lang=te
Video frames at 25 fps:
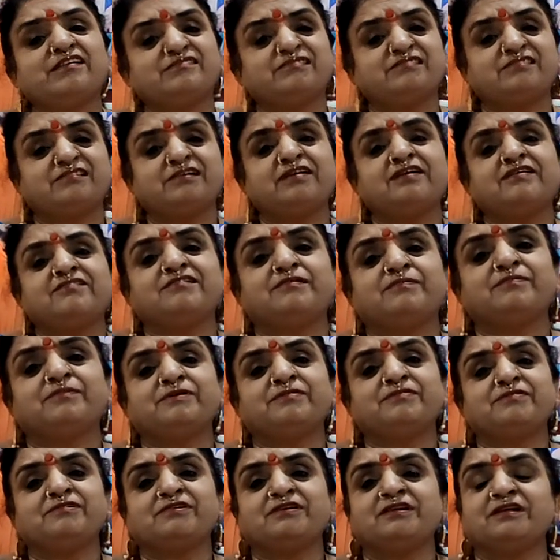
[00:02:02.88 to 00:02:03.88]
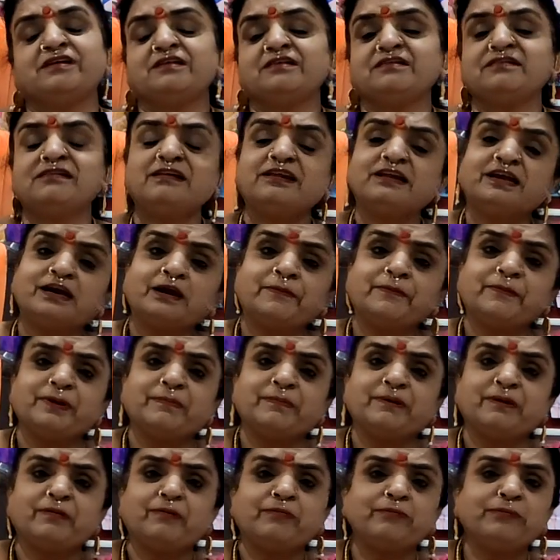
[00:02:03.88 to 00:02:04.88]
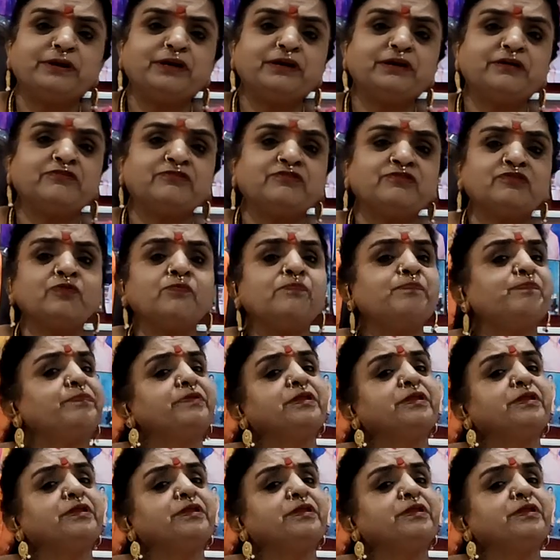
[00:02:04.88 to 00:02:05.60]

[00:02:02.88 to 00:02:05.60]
ఖచ్చితంగా చెప్పచ్చండి సీరియళ్ల ప్రభావం ఉండొచ్చు